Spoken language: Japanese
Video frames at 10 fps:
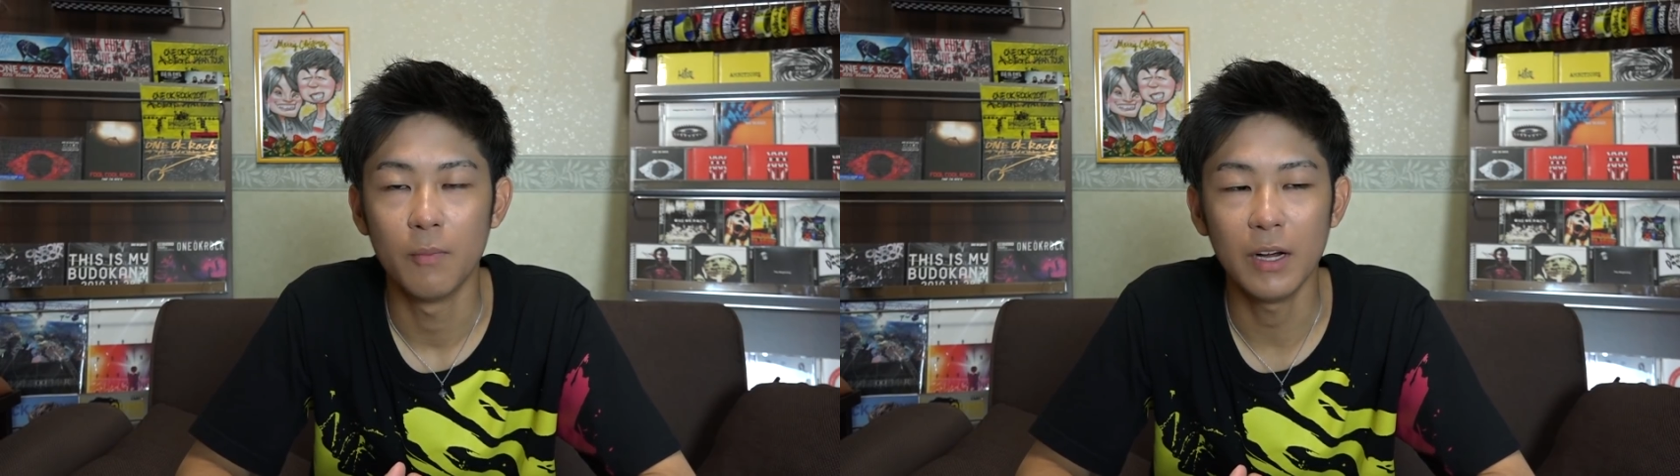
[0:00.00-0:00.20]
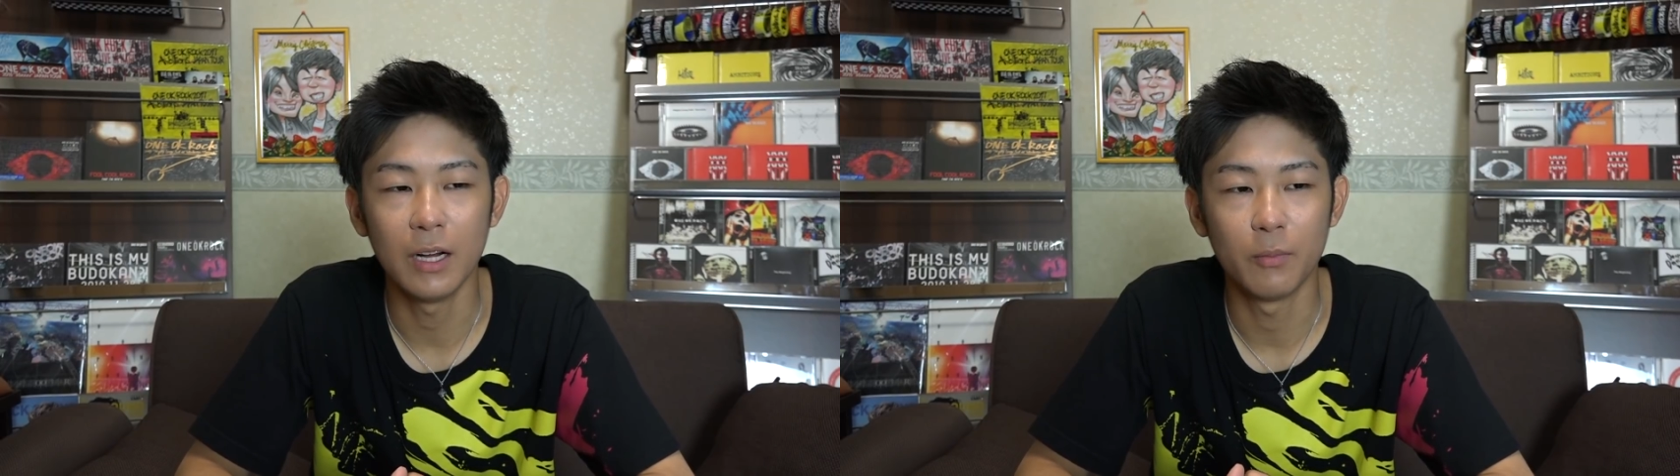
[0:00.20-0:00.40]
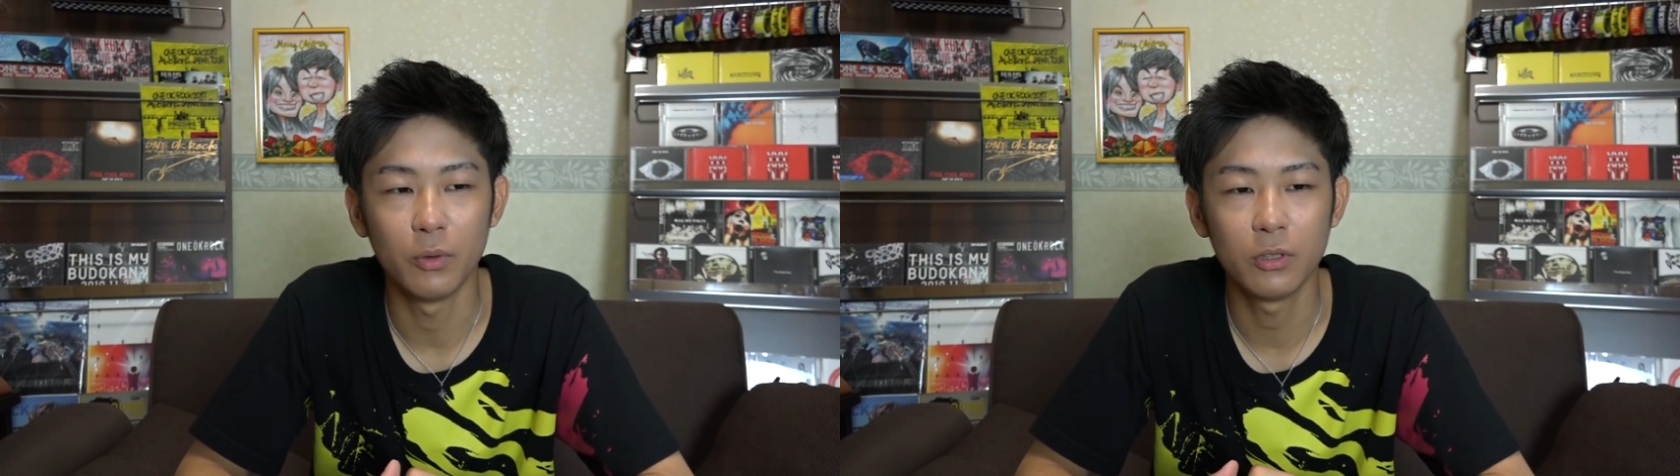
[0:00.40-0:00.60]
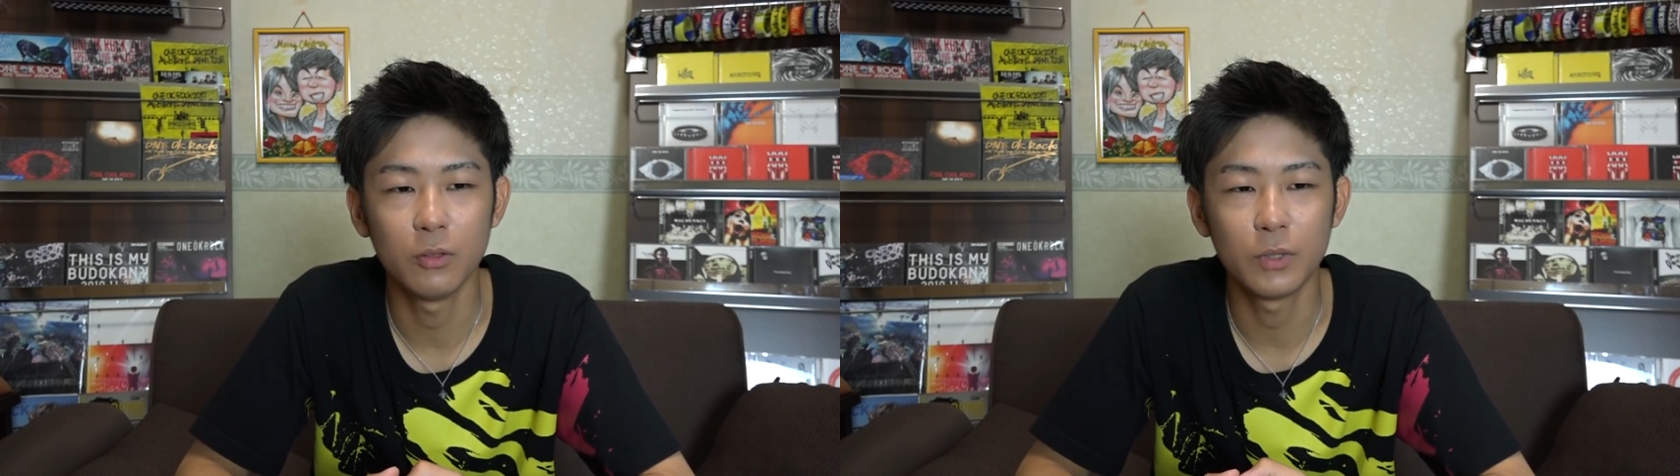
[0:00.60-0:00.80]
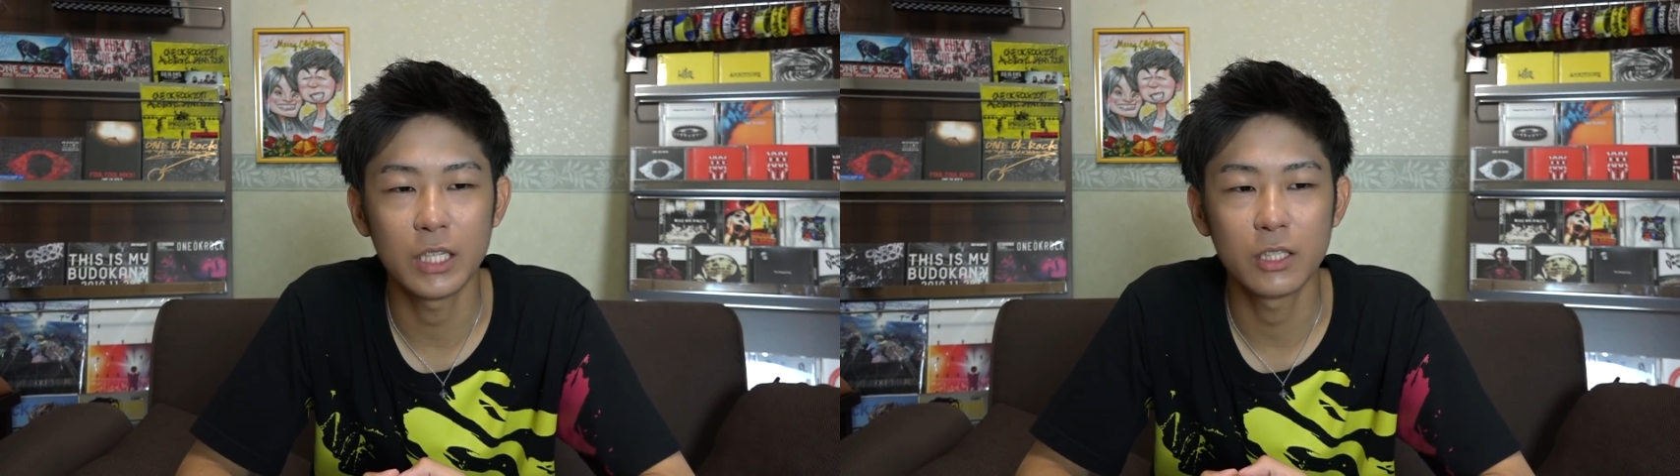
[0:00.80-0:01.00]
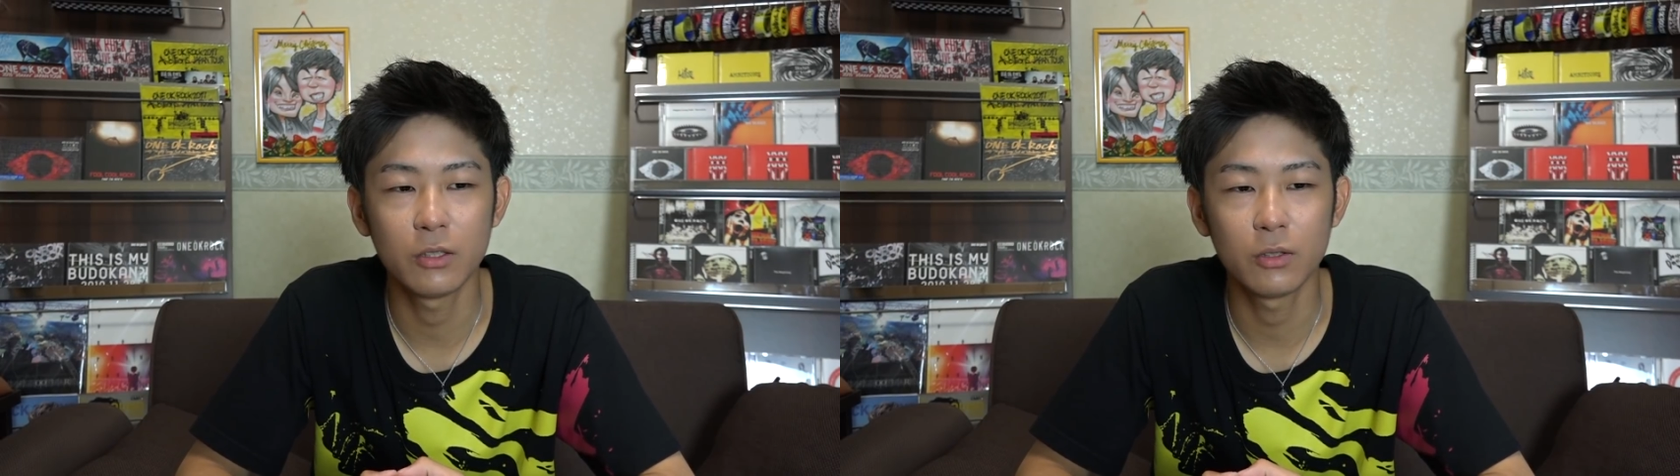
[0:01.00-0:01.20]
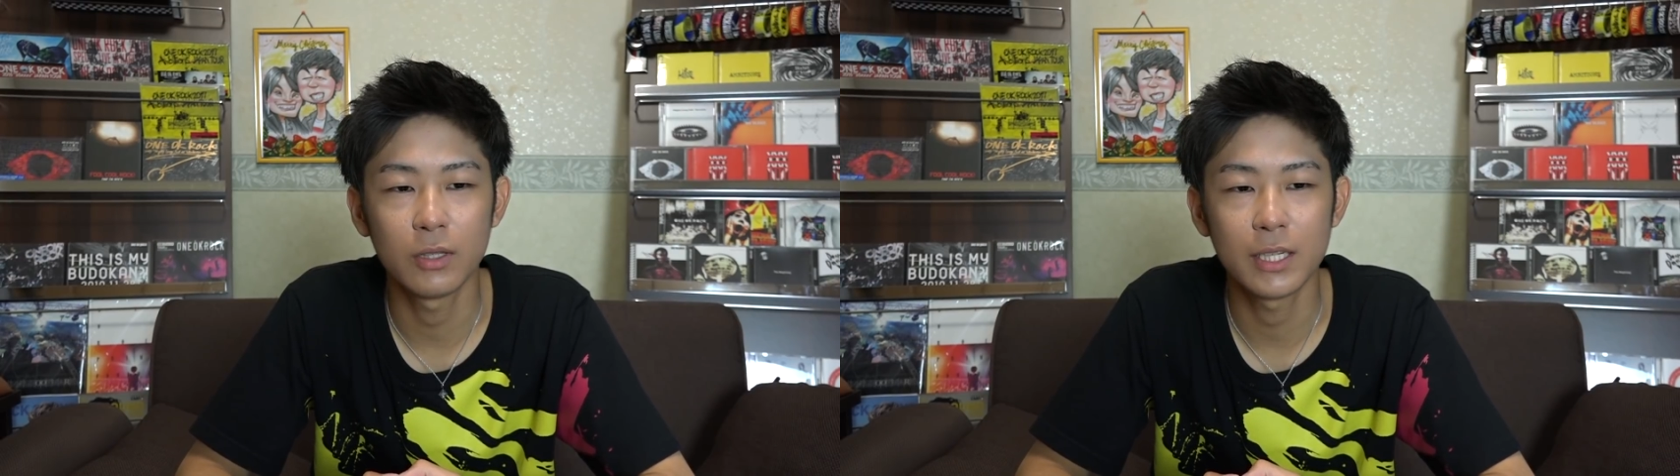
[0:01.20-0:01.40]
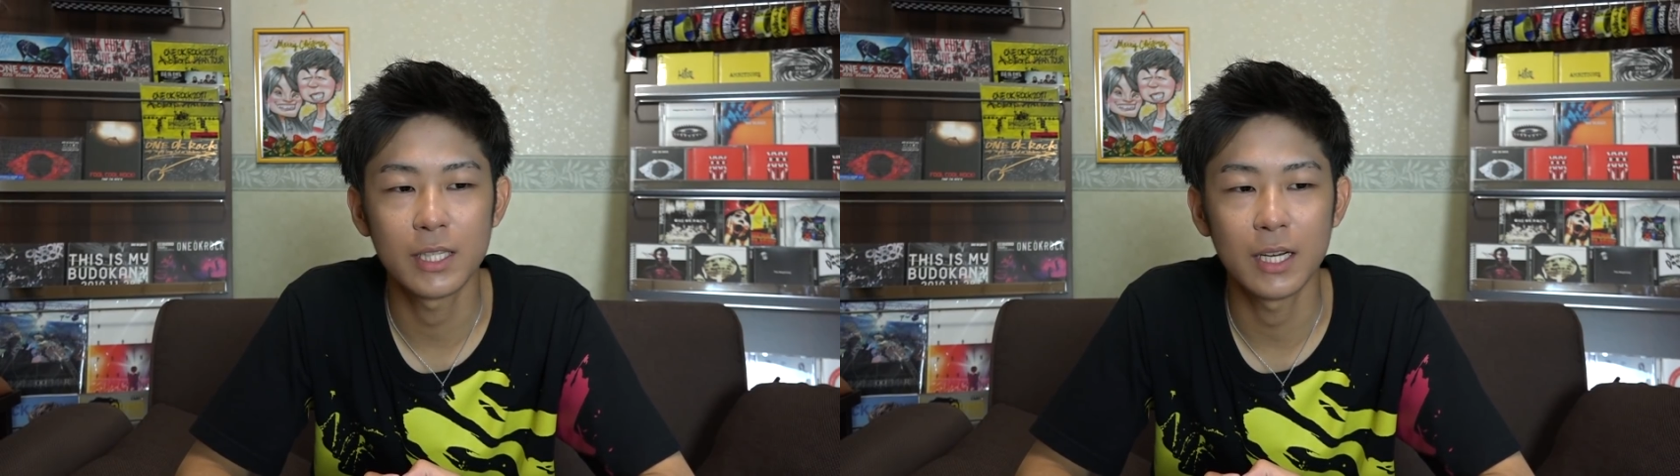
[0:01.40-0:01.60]
まあ僕の昔の
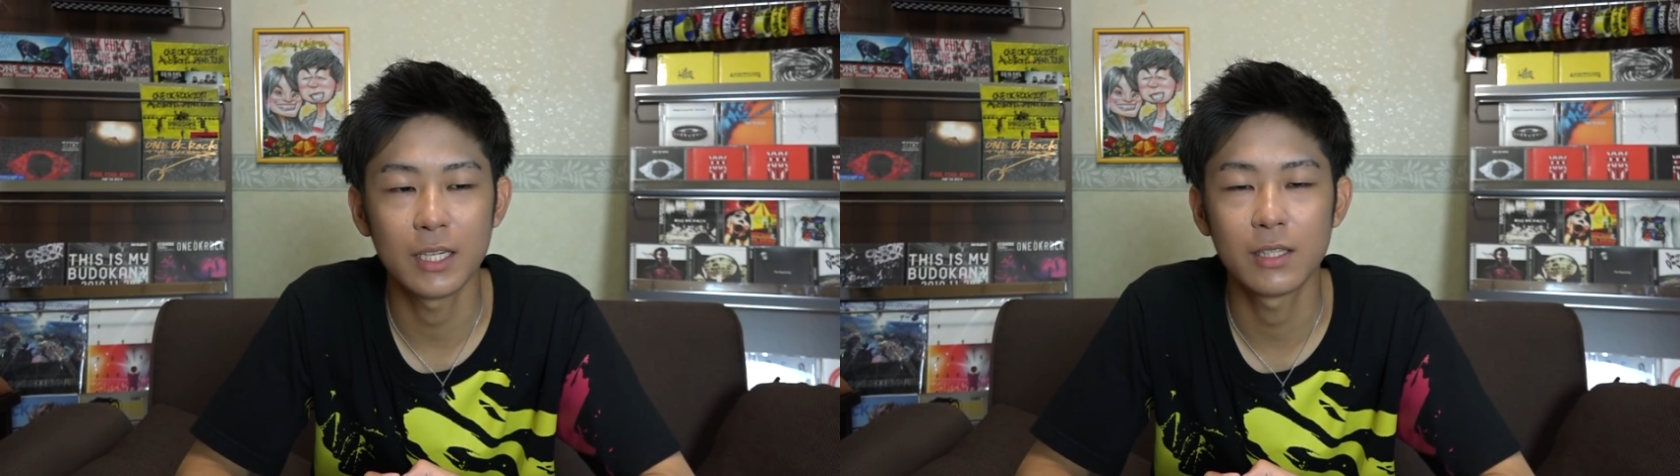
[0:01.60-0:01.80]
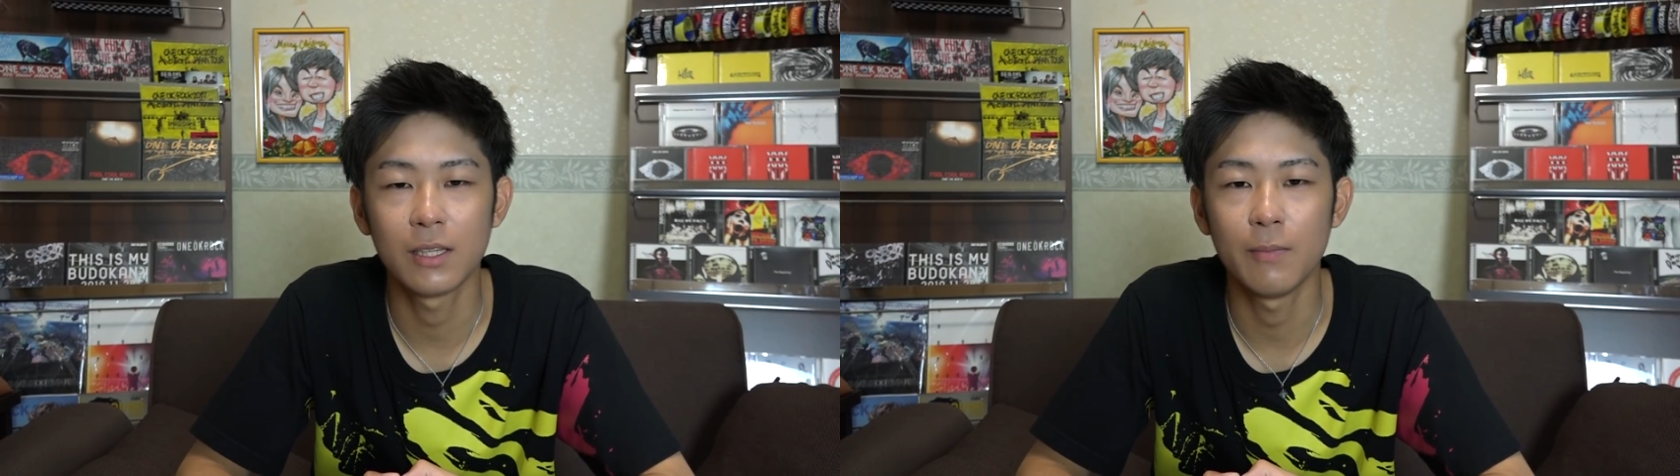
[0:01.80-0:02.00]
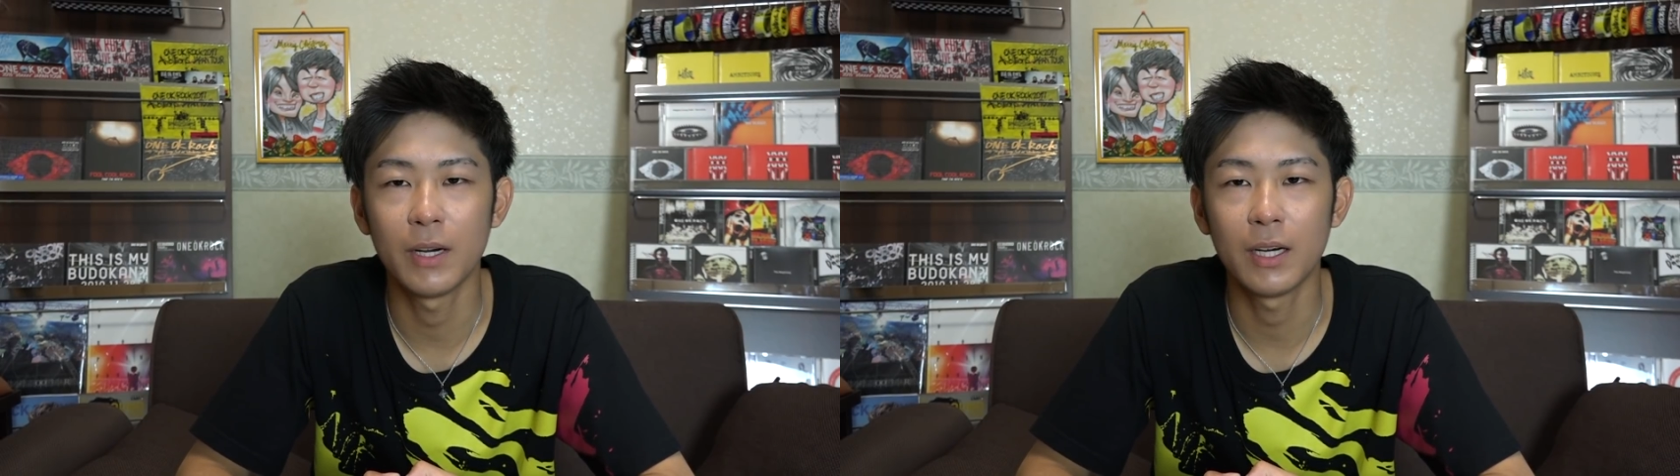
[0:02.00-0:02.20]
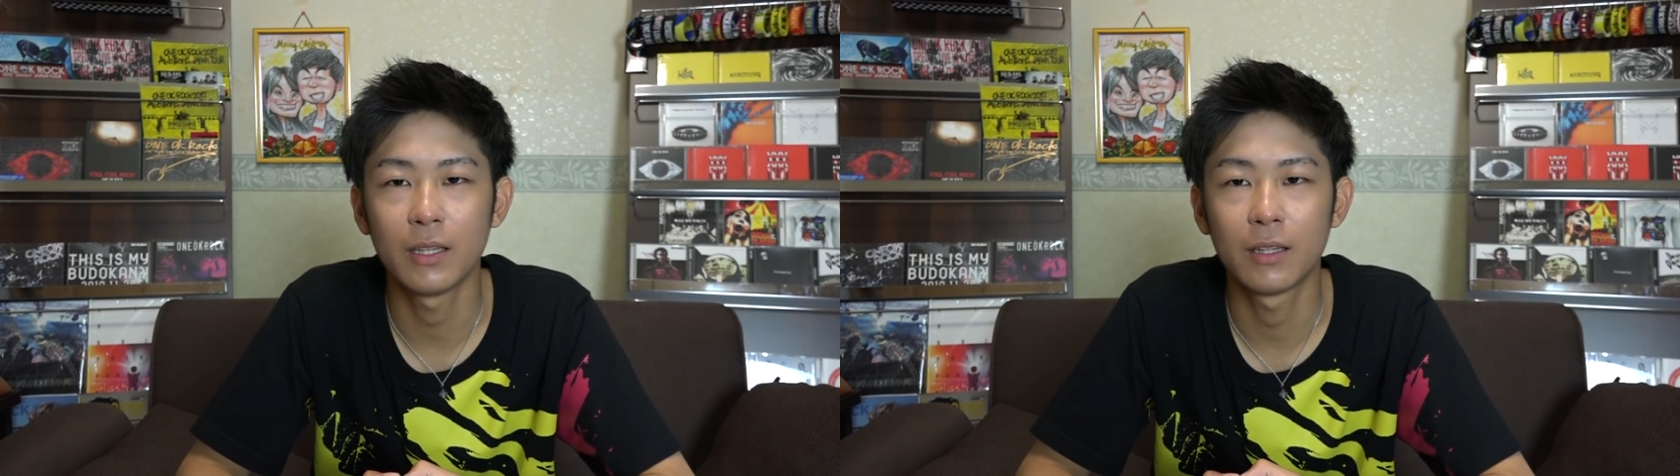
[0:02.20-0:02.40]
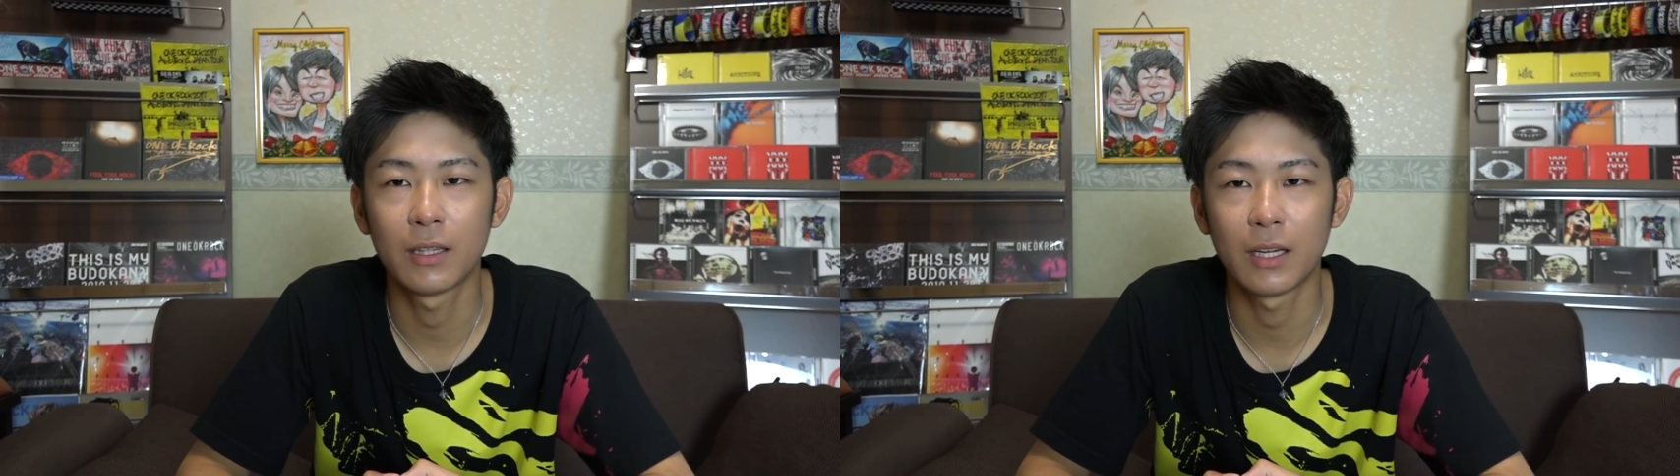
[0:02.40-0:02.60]
動画探す暇があっ